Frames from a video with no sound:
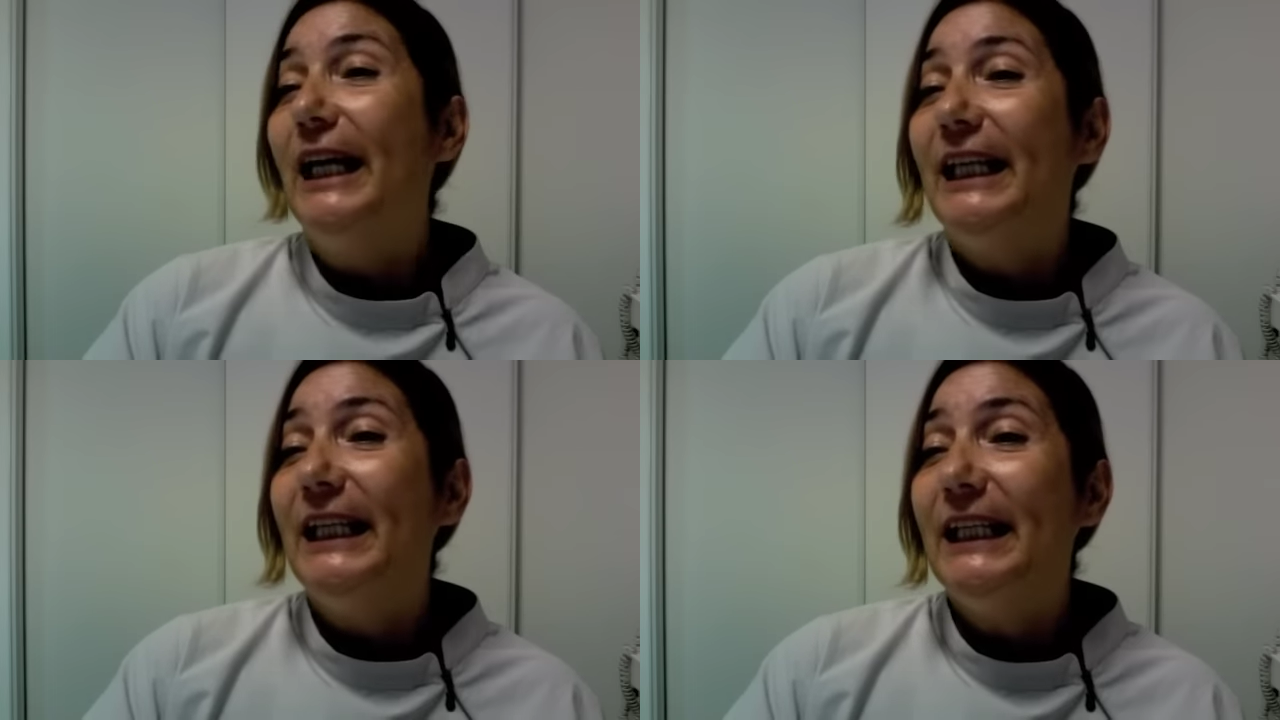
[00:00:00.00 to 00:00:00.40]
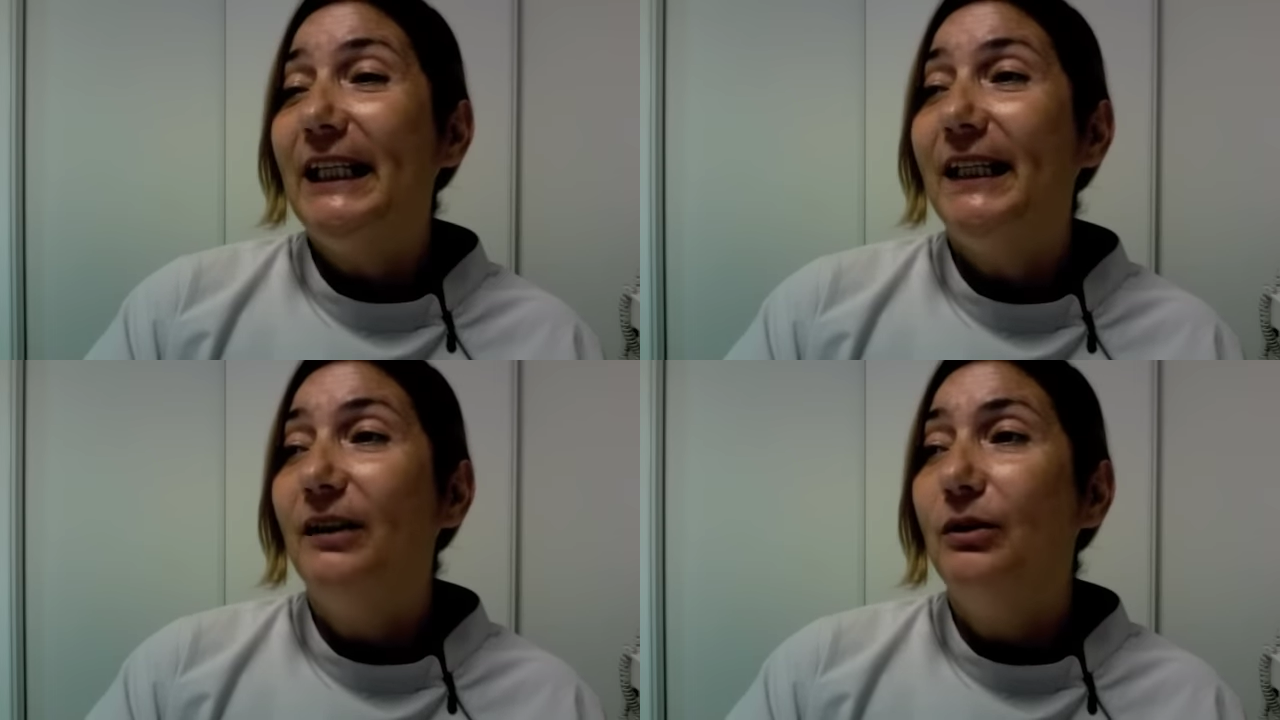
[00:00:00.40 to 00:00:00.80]

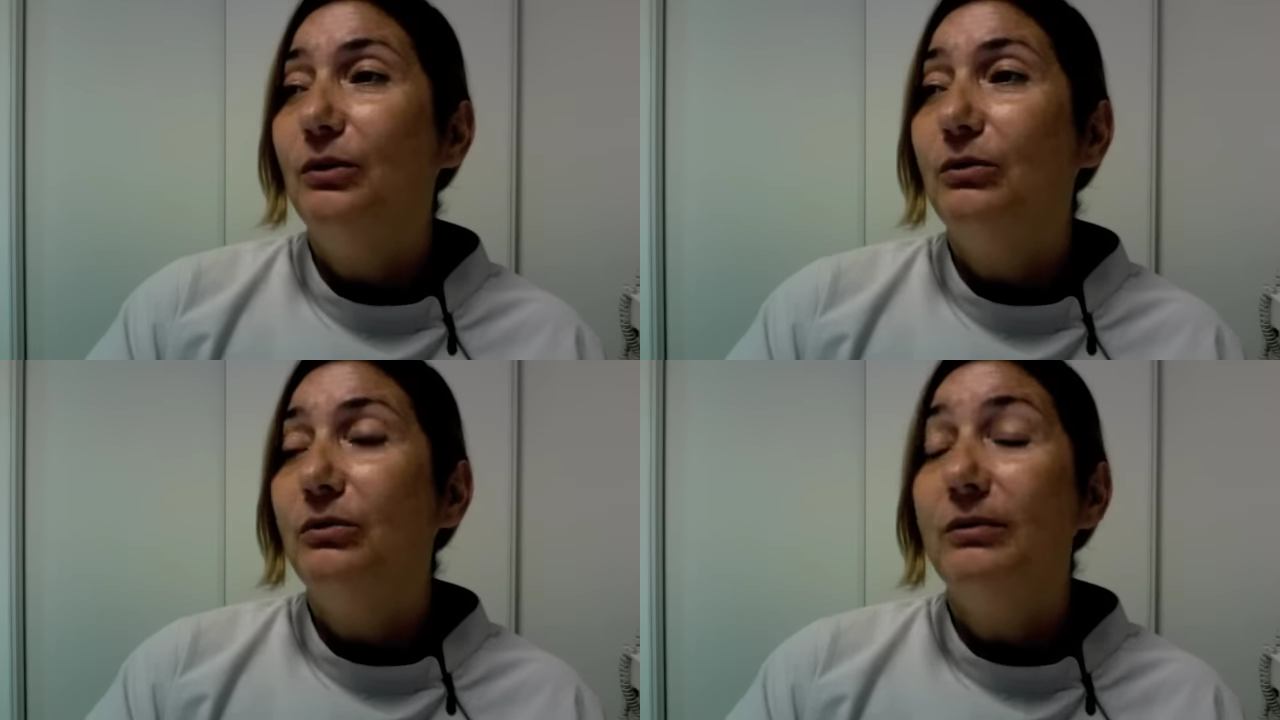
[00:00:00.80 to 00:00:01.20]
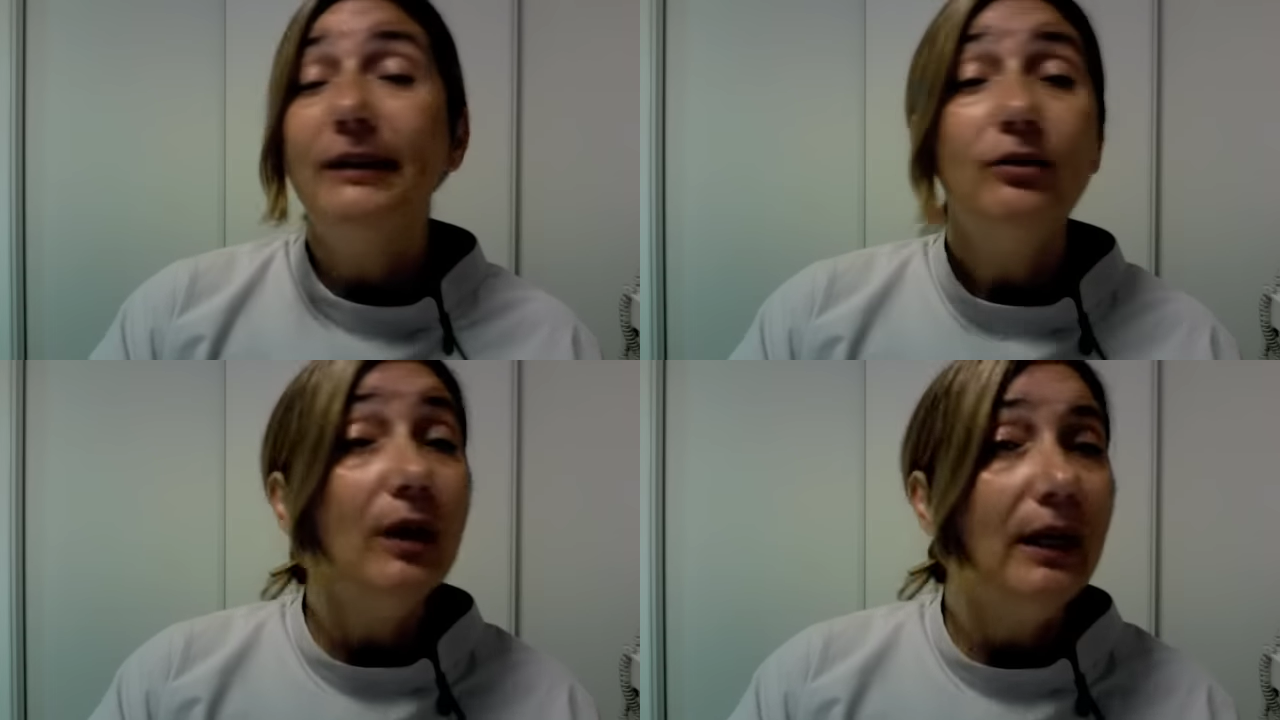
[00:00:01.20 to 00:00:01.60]
Então é
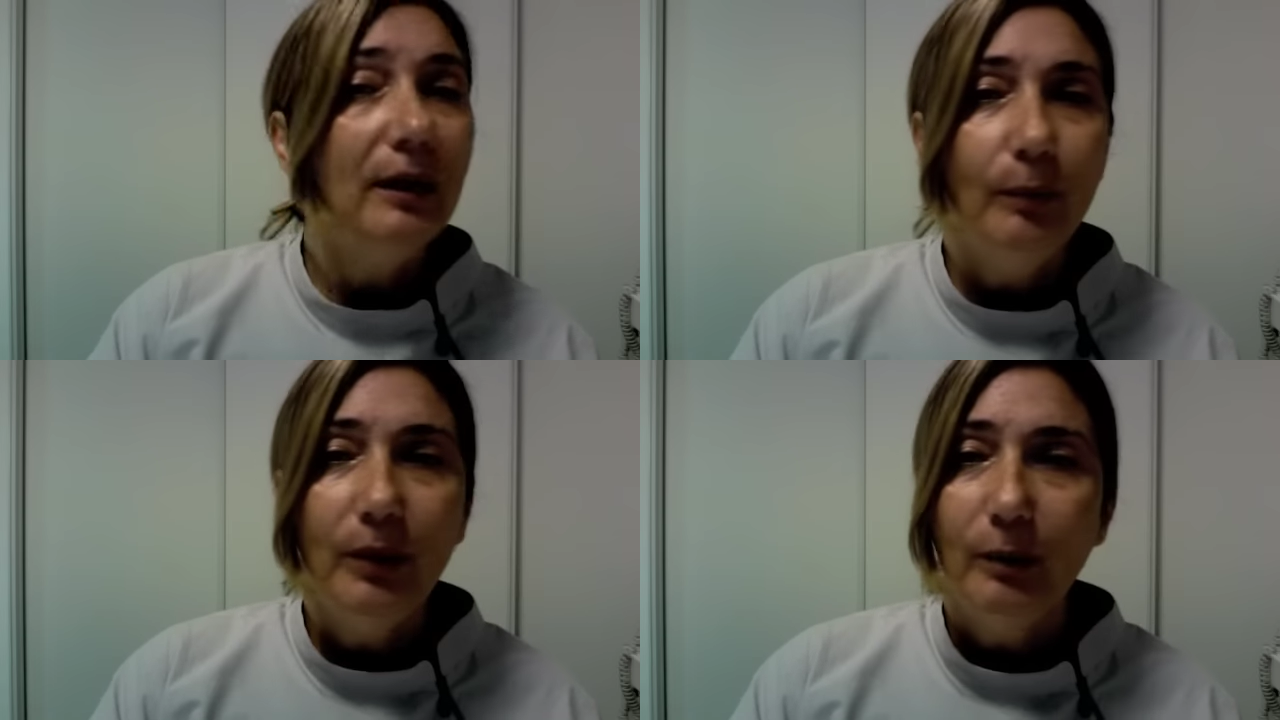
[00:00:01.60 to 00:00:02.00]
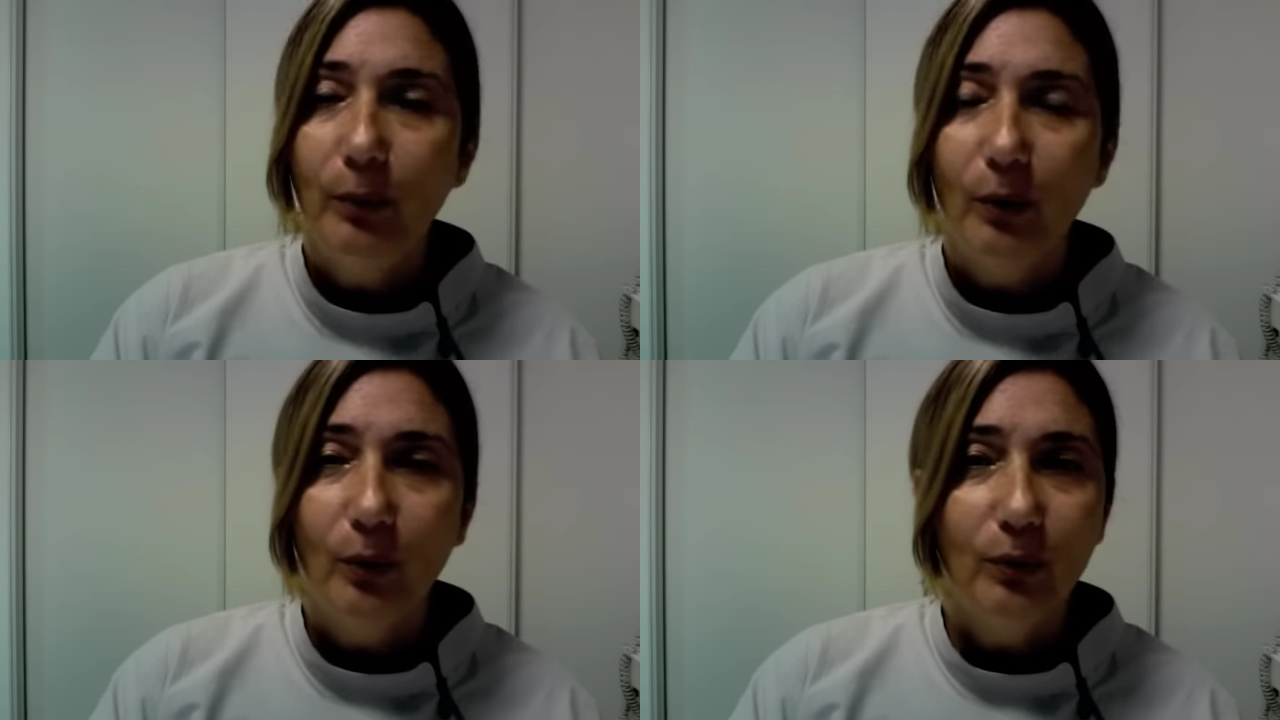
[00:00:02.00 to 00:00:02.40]
isso aí,
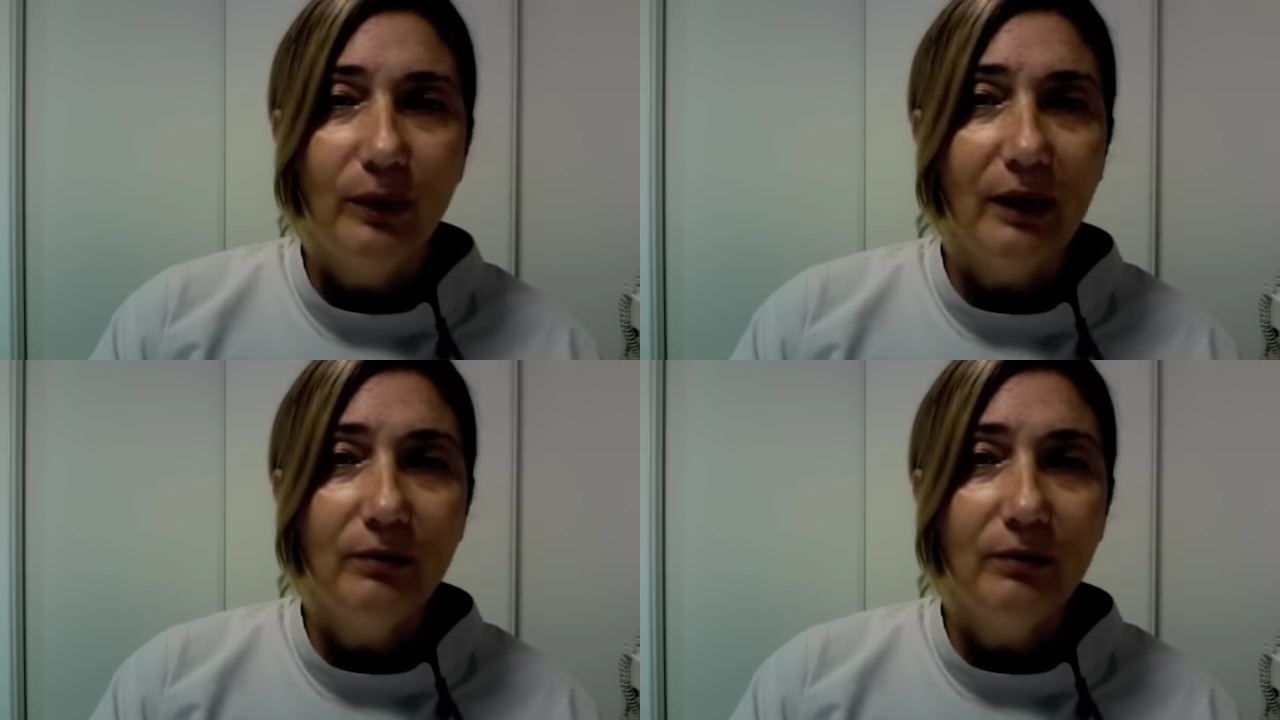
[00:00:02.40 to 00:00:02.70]
people. Quero